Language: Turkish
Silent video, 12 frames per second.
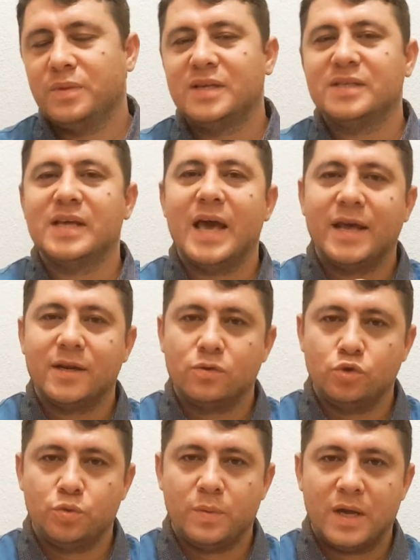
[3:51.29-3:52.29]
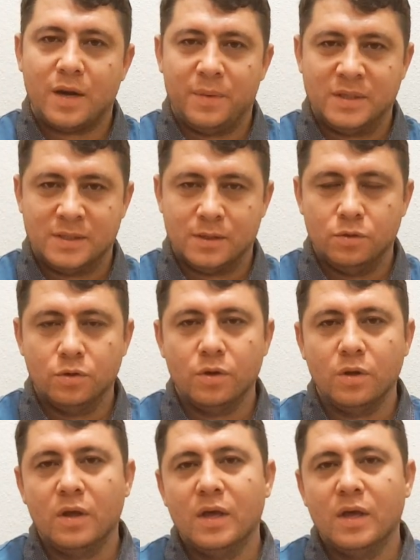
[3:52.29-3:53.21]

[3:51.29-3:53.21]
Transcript: Birisi her gün cuma namazı kılıyor.